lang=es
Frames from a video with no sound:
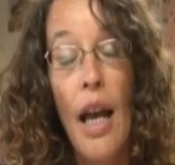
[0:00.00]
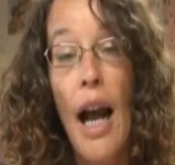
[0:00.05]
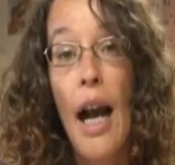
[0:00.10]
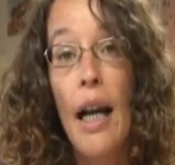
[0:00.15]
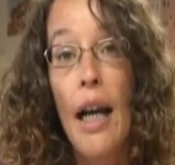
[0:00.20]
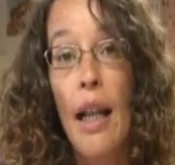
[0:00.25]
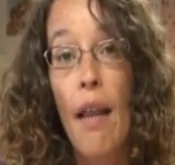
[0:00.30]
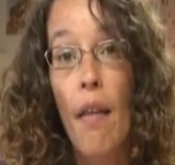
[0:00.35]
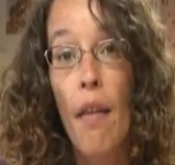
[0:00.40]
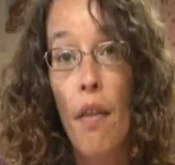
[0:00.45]

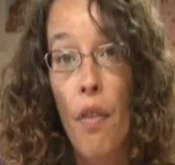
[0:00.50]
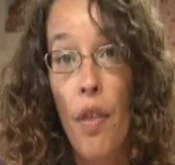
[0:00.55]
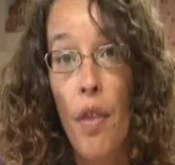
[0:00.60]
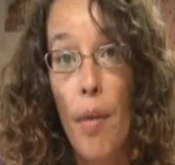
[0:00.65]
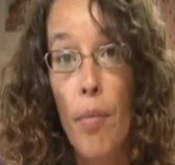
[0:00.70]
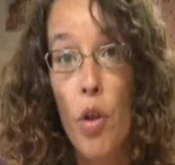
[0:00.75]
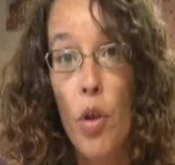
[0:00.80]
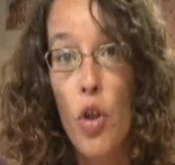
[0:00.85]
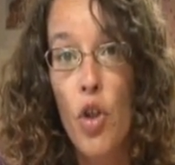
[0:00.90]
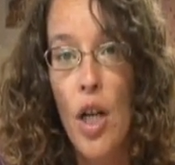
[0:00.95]

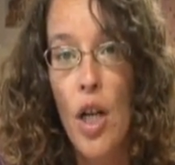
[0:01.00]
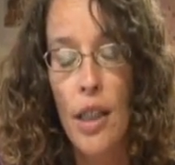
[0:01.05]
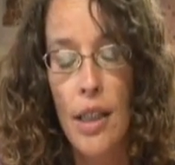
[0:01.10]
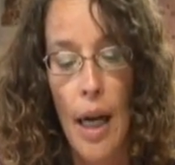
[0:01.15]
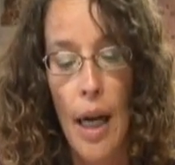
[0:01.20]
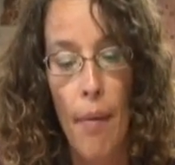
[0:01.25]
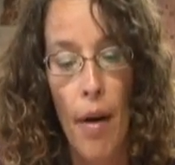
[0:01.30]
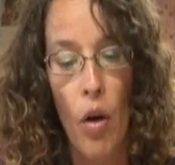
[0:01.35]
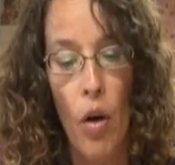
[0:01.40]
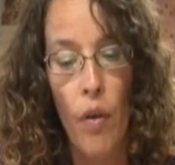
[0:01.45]
Agradecemos el
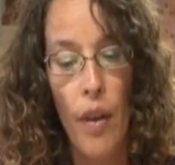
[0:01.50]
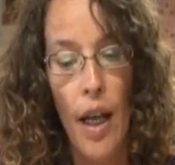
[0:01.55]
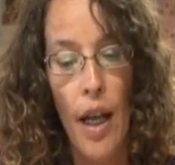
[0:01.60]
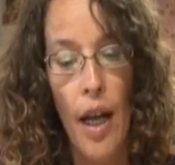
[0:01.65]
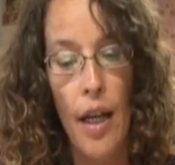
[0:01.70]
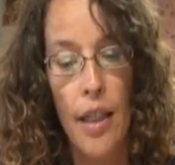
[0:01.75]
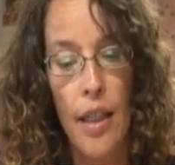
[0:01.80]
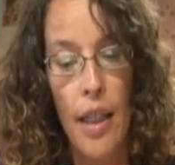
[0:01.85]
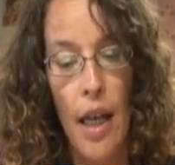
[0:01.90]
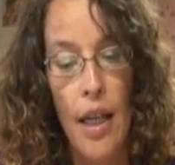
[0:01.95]
trabajo de
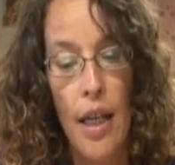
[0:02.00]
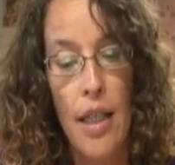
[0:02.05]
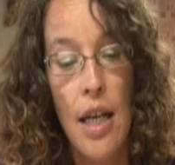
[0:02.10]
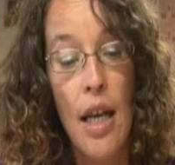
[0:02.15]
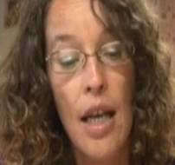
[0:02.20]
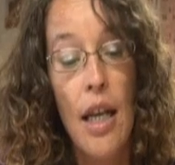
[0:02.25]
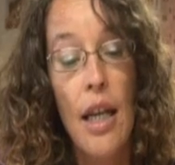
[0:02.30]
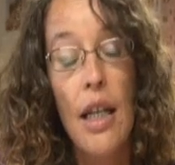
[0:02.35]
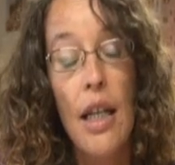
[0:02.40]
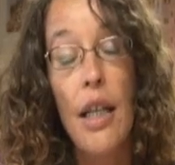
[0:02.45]
Caritas
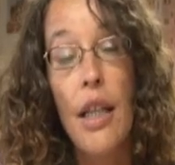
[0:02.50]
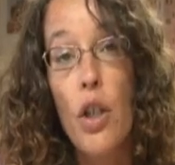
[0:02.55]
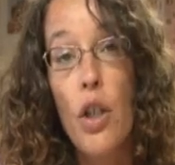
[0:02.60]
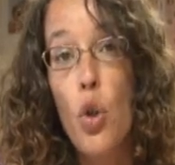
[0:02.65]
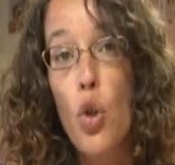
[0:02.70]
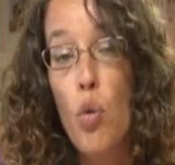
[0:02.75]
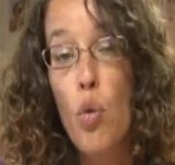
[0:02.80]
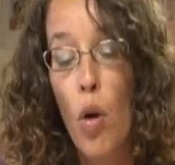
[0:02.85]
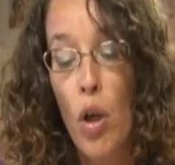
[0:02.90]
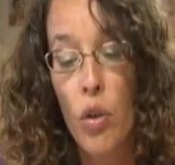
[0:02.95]
y de
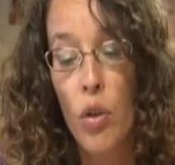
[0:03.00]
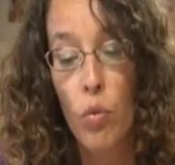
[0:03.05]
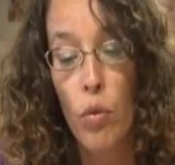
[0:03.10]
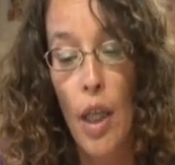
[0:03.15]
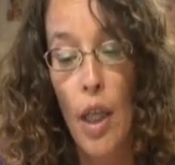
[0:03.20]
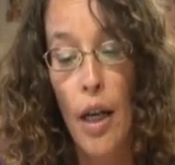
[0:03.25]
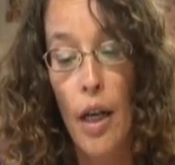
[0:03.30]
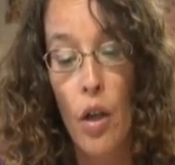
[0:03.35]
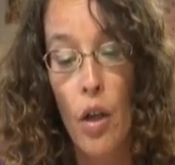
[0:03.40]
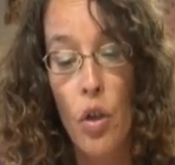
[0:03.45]
sus
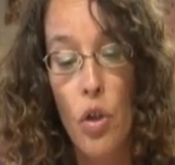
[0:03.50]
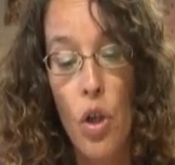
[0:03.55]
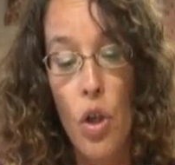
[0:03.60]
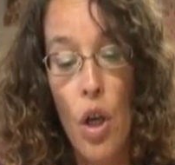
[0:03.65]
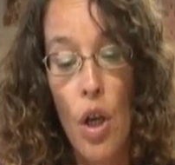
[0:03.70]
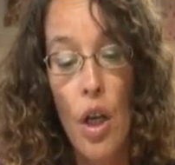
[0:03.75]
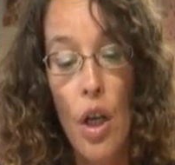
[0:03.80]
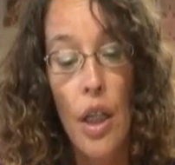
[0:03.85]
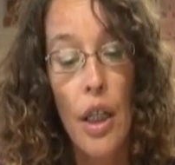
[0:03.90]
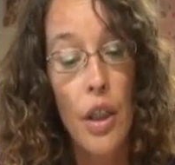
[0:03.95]
voluntarios
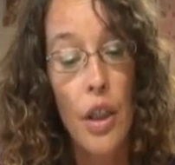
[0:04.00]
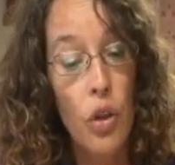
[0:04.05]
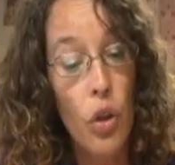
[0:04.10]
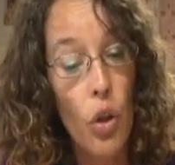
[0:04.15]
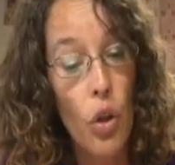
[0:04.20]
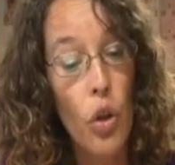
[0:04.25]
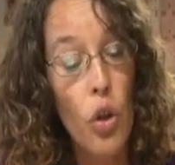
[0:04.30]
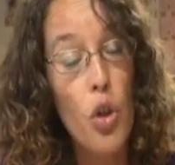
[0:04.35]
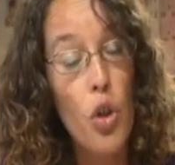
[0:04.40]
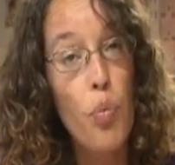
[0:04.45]
y
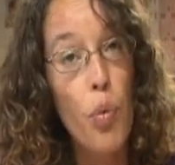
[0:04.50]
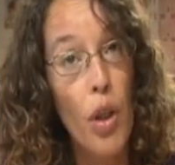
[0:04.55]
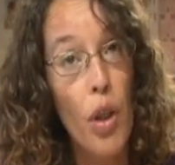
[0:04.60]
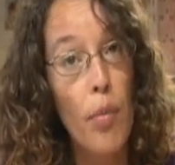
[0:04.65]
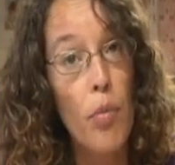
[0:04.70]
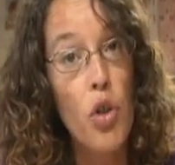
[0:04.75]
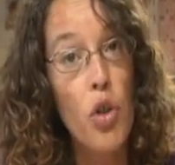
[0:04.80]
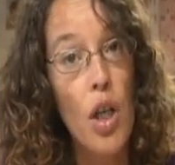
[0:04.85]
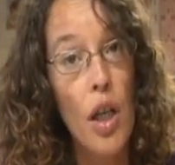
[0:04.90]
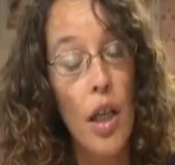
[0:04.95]
todos
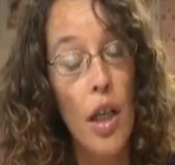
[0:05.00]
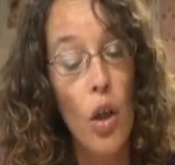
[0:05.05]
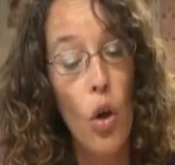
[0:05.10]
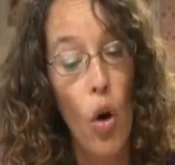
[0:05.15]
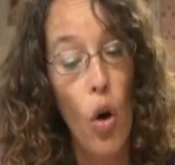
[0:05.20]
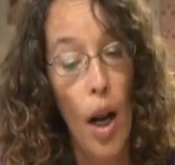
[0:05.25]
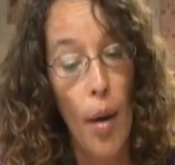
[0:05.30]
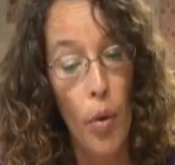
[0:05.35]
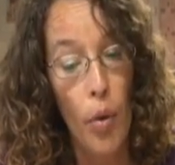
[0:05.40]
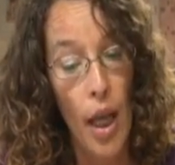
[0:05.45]
podemos seguir
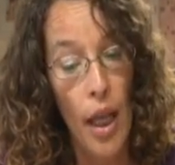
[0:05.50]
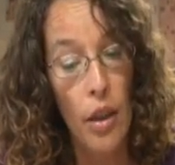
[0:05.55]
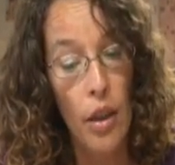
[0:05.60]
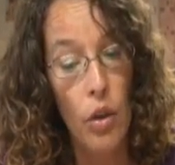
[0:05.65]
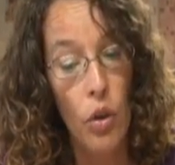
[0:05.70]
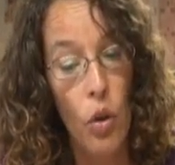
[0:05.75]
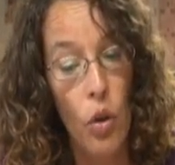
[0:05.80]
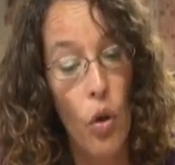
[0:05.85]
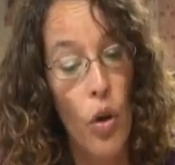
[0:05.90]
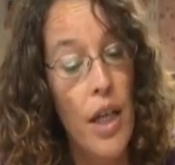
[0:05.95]

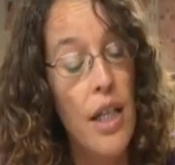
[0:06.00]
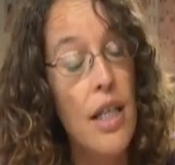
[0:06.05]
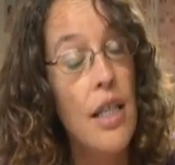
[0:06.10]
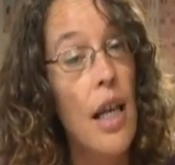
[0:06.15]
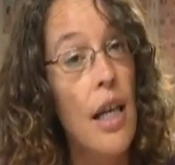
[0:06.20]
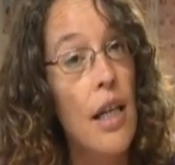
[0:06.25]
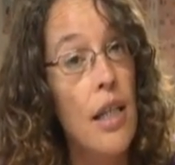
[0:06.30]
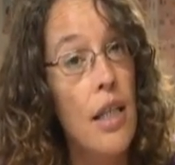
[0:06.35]
colaborando con esta